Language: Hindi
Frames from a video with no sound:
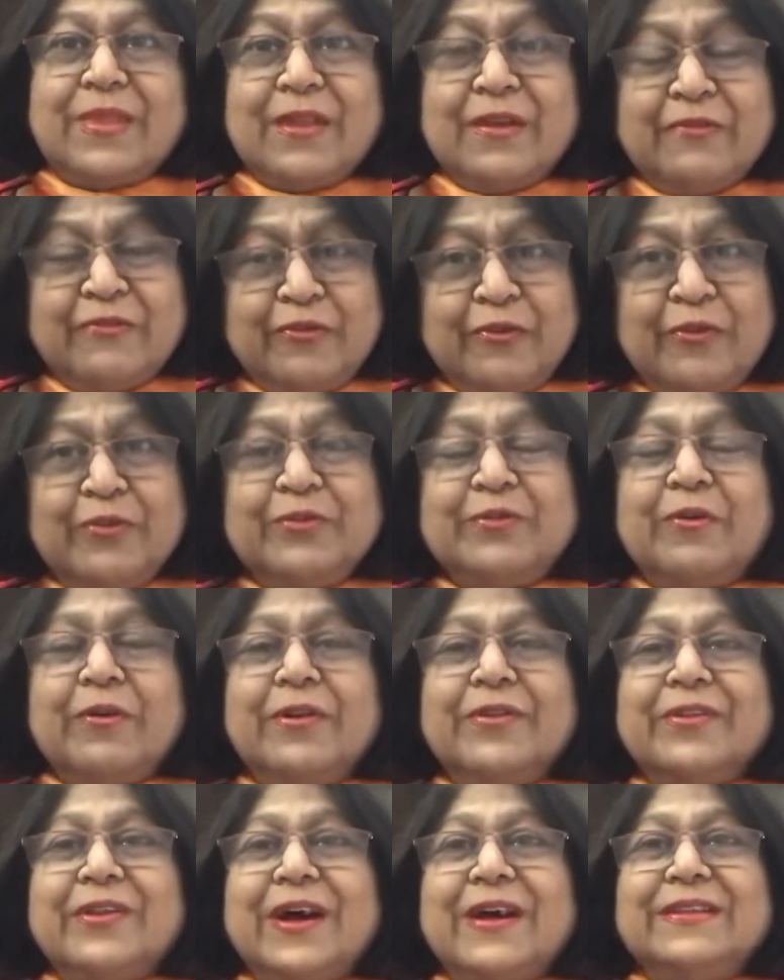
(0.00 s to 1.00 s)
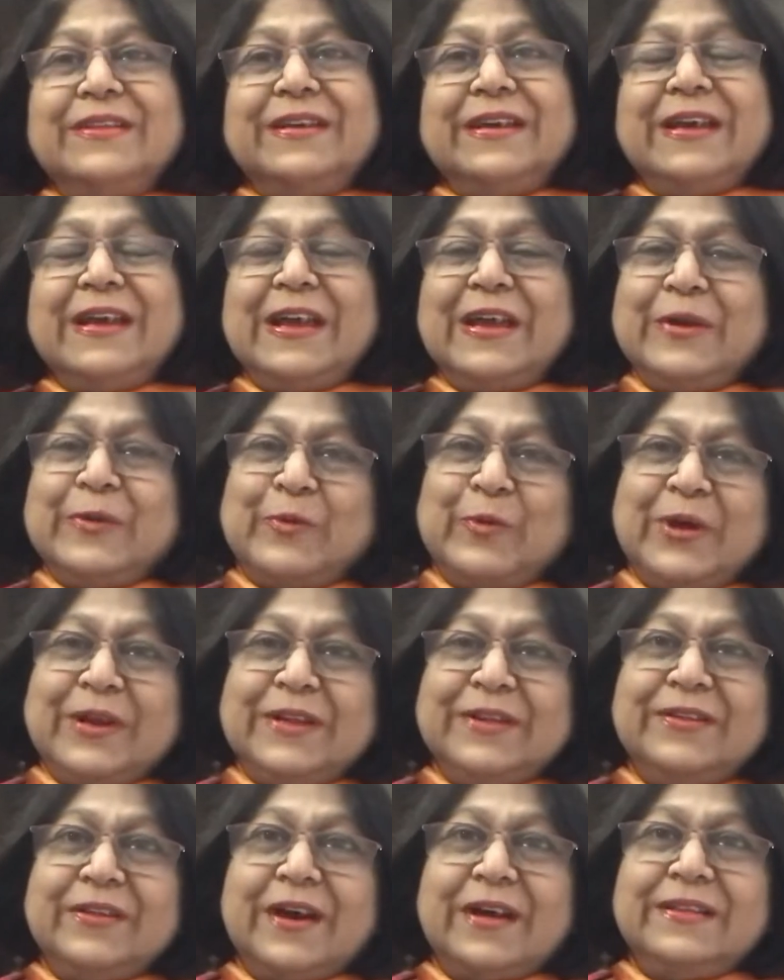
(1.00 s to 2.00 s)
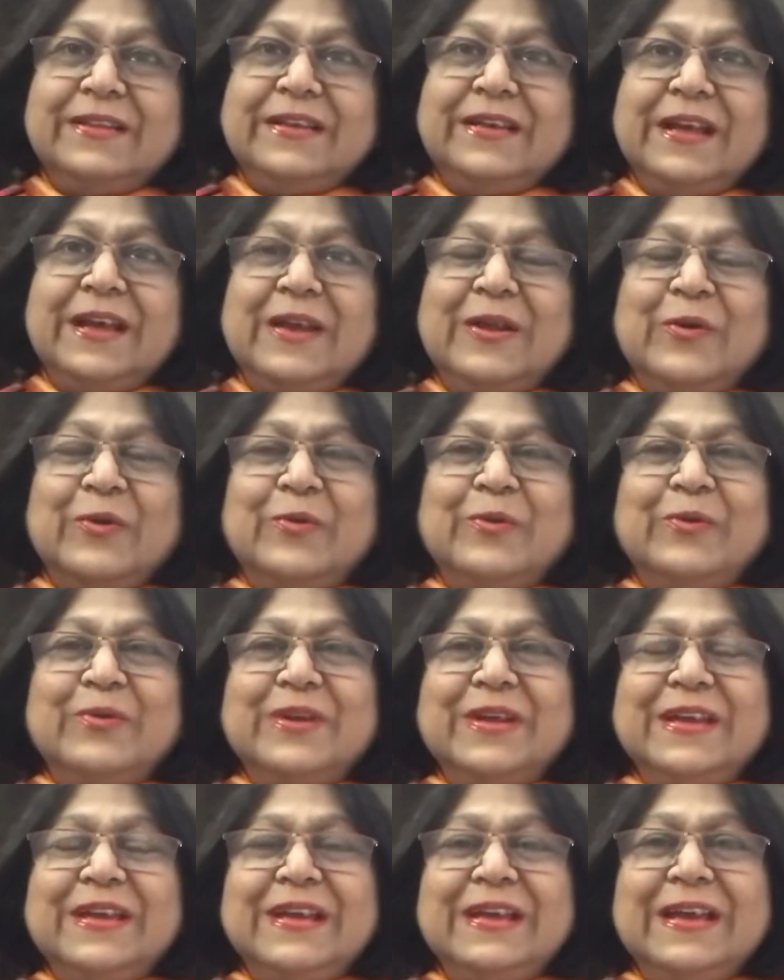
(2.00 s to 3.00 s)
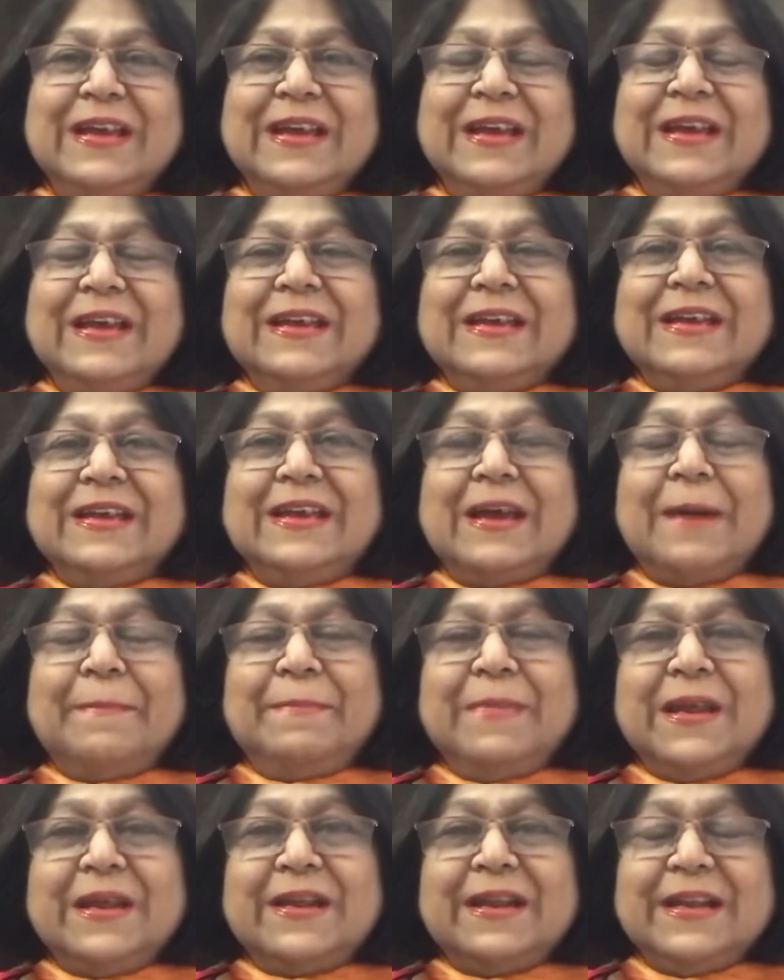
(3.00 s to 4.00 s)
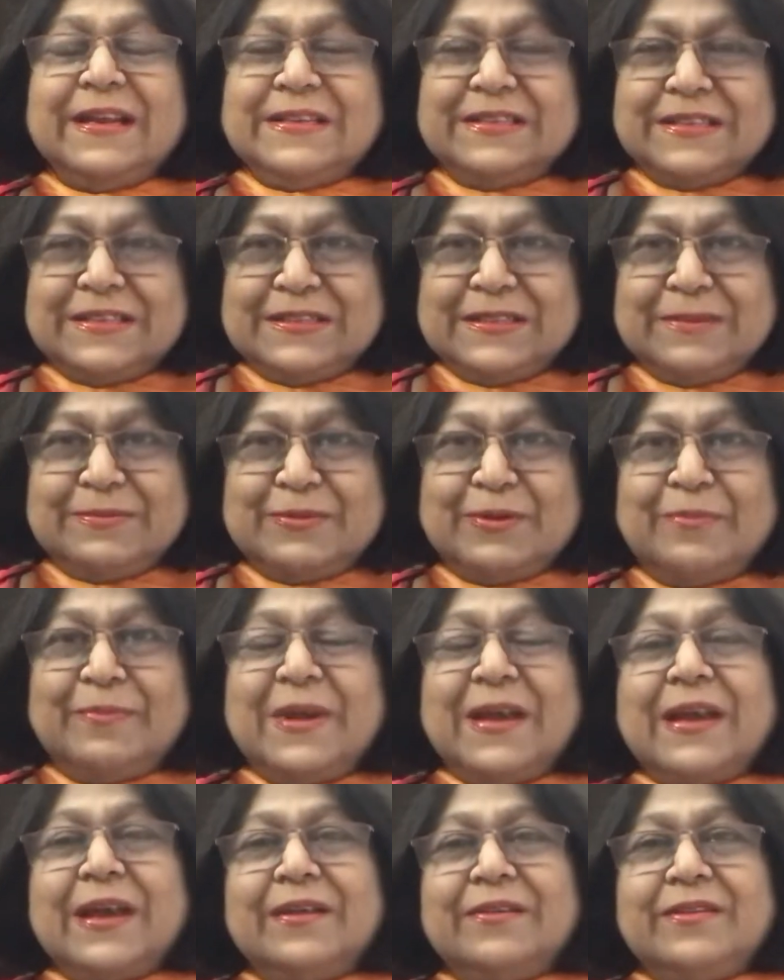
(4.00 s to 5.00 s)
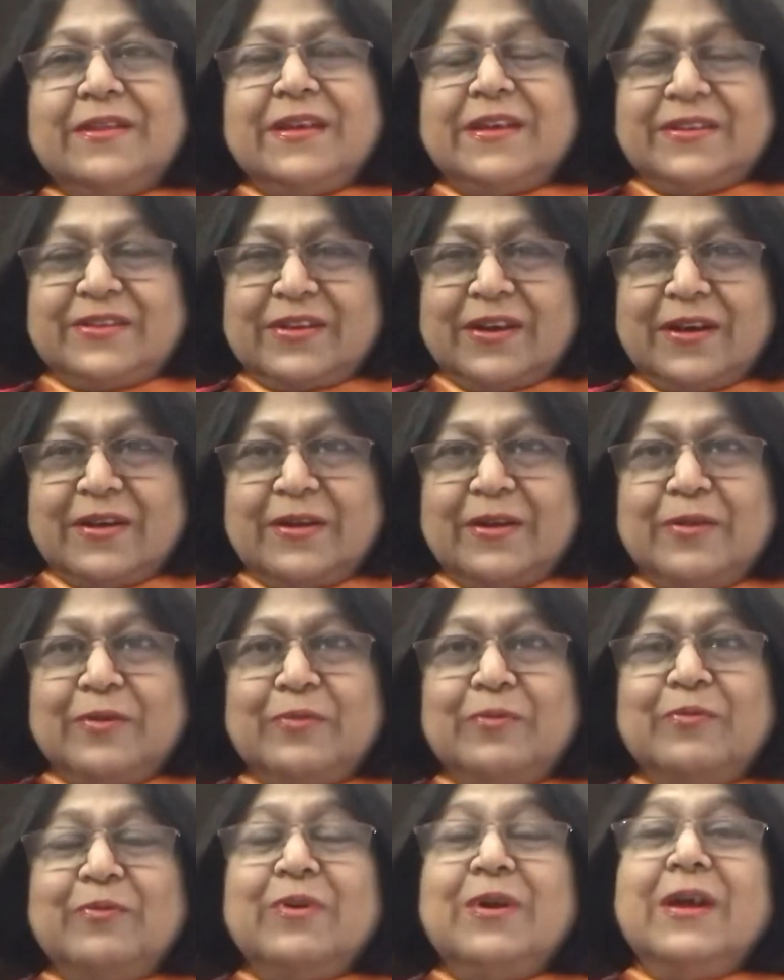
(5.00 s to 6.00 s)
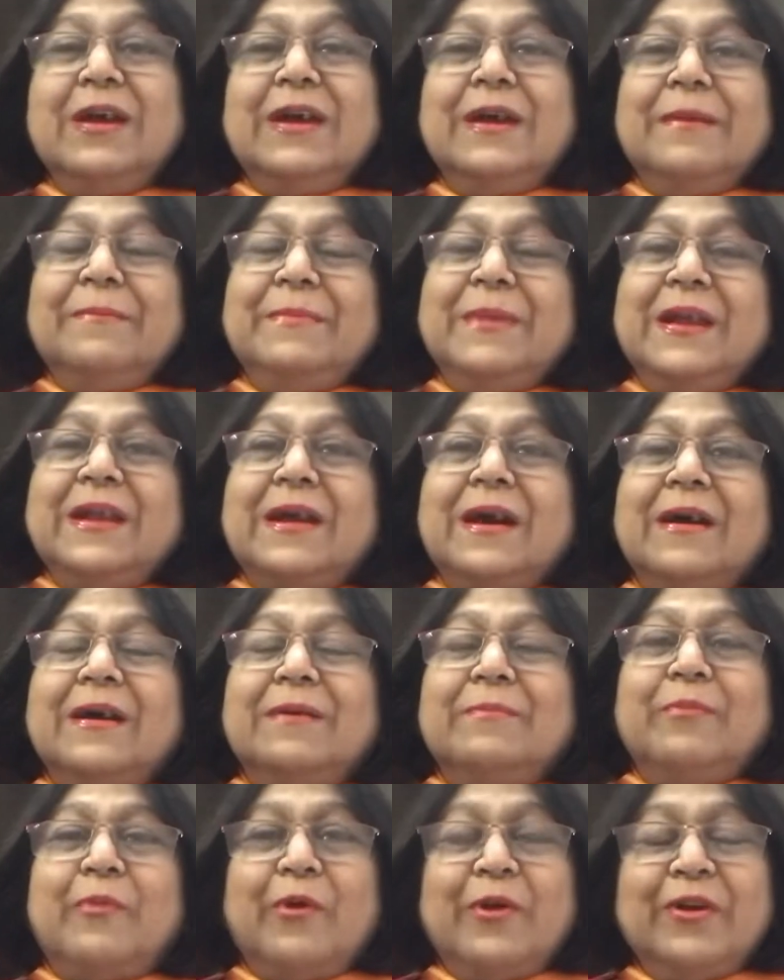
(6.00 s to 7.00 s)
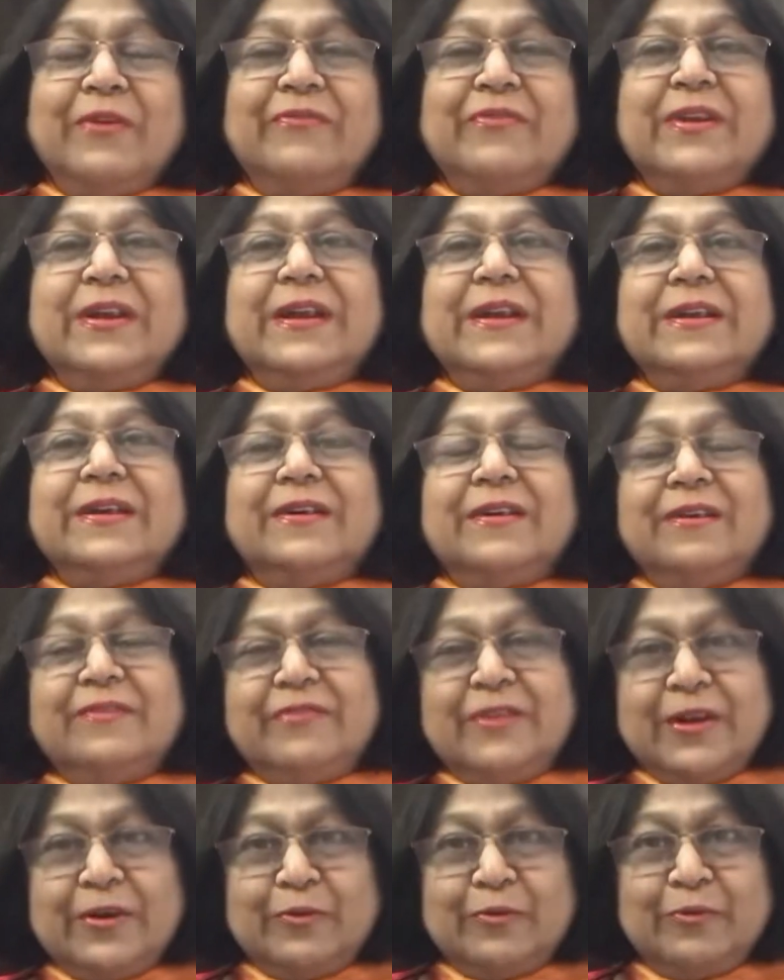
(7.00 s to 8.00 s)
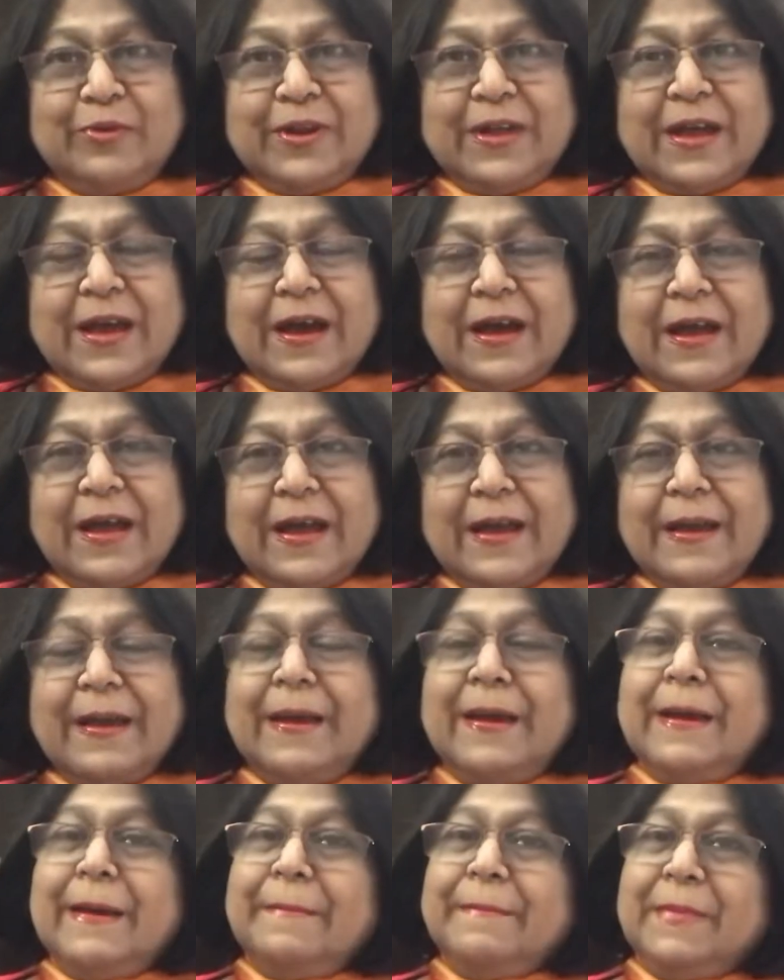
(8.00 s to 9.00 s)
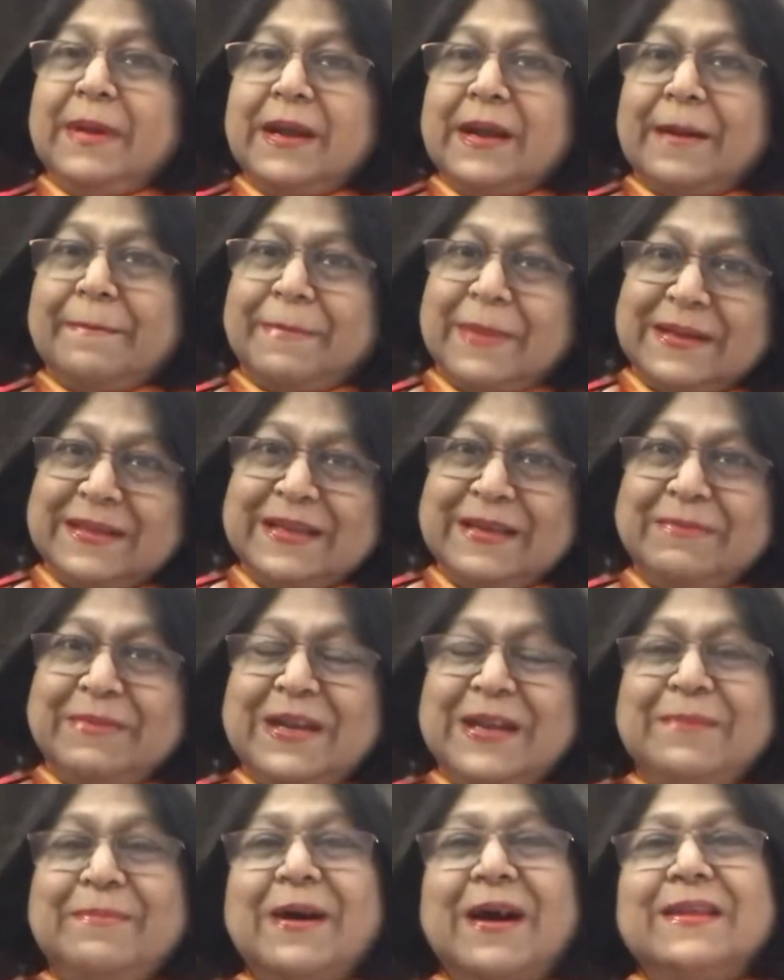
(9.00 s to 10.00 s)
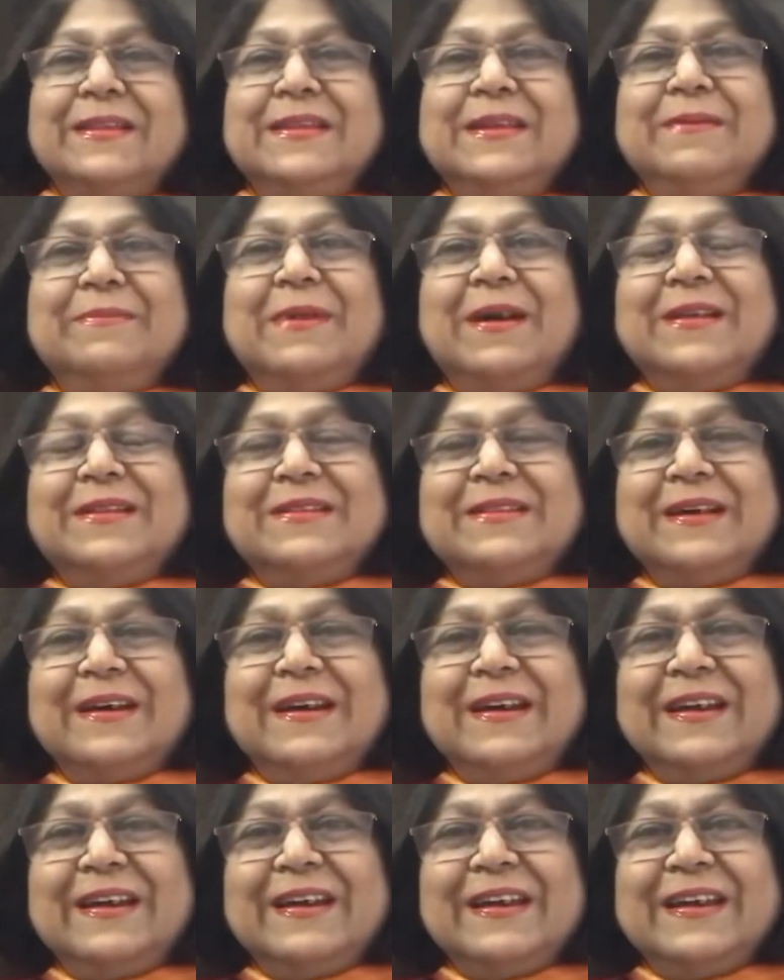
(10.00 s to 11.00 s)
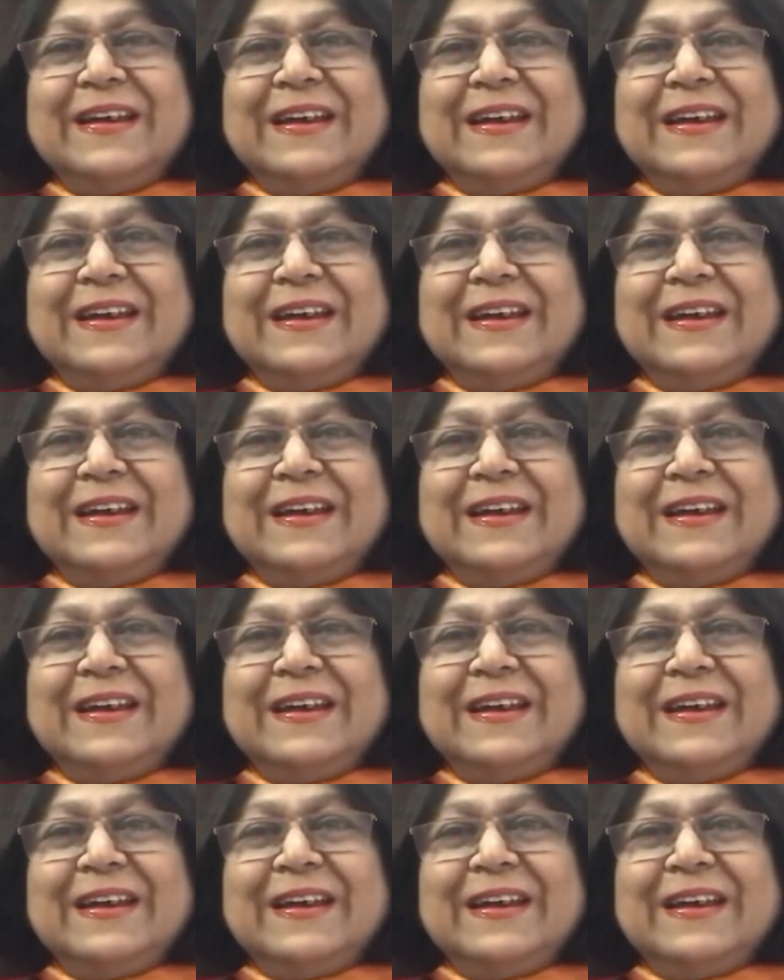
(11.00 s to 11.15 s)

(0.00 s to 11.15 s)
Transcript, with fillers: फ़ोन कॉल्स आते हैं क्वेरीज़ आती हैं लोगों की कि अपने रिलेशनशिप को मैं कैसे अच्छा करूं मेरा बॉयफ्रेंड गर्लफ्रेंड रूट गया है मेरा पति मेरी बात नहीं मानता है